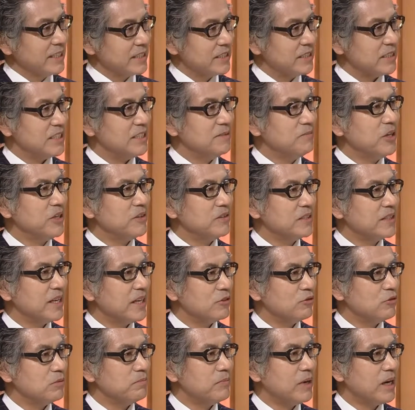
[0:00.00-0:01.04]
치면
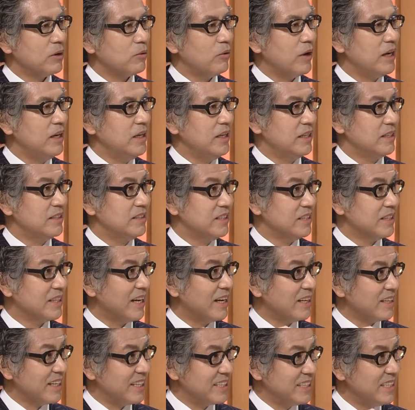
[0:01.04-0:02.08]
세균막 관리,
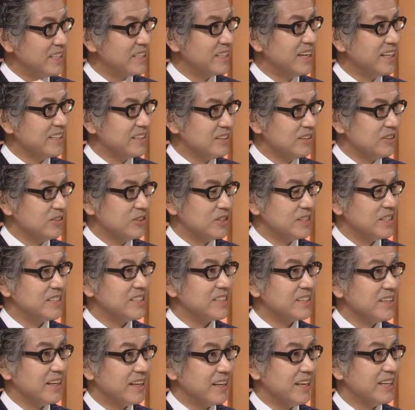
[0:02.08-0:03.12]
그러니까 아까 이 닦는 거
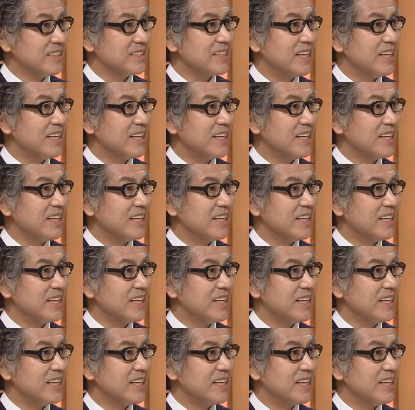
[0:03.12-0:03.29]
치태,